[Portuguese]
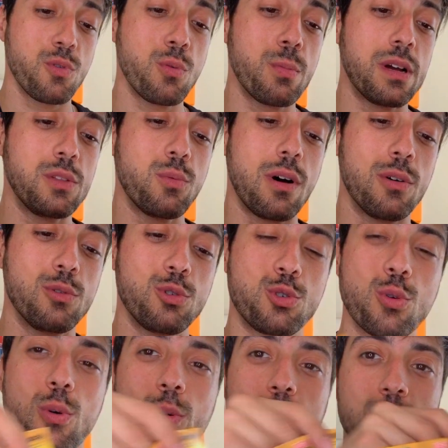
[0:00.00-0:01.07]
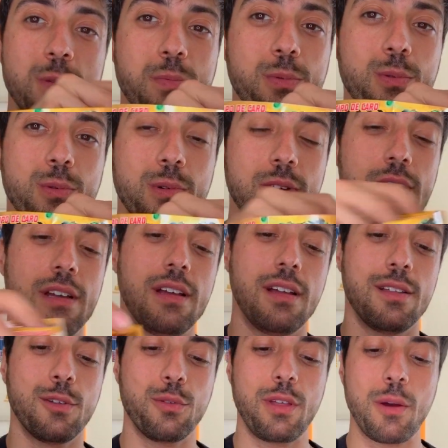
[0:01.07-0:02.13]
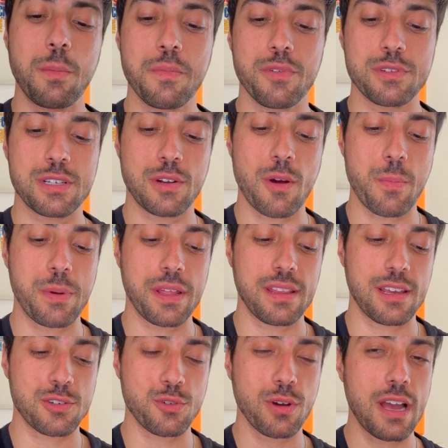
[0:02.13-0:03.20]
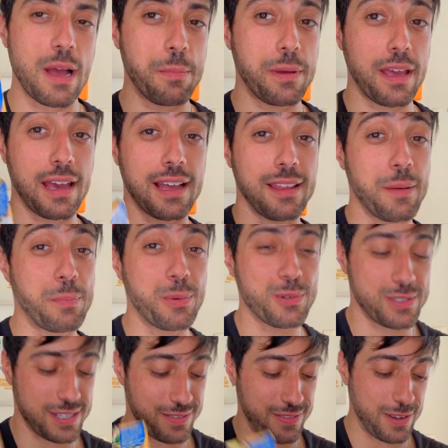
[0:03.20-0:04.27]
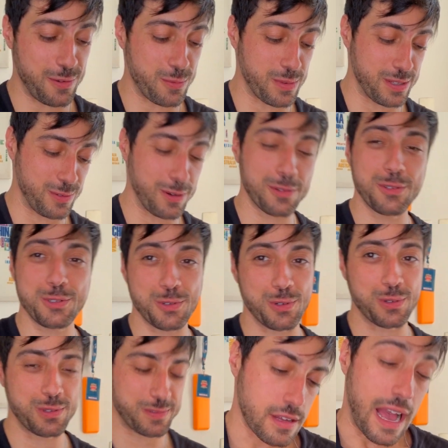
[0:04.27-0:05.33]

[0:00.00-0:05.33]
o manual do jogo, tipo... Não tem como você não aprender a jogar, porque cada booster vem com o manual do jogo.